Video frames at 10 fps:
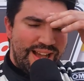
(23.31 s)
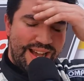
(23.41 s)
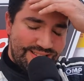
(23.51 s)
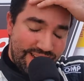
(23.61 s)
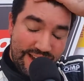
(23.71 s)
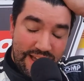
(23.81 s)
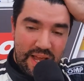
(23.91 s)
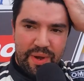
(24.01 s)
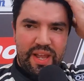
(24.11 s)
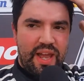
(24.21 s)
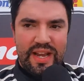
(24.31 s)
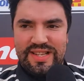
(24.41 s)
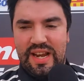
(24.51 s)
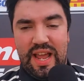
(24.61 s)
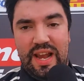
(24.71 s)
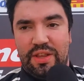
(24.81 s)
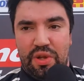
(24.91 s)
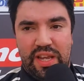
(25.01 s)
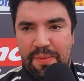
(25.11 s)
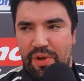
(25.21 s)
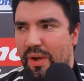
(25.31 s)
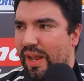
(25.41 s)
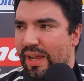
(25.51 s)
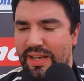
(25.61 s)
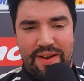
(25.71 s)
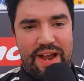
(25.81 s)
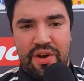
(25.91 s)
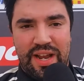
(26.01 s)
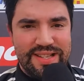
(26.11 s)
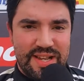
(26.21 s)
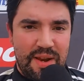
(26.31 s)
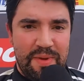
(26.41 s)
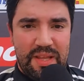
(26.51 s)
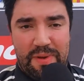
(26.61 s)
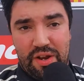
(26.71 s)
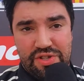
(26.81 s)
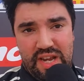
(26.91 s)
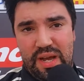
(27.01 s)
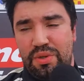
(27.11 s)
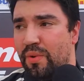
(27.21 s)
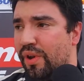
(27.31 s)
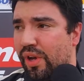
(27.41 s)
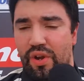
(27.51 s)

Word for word: Así que nada, la verdad que agradecerle a él, a todo el equipo, la verdad que trabajaron incansablemente para conseguir el auto y bueno,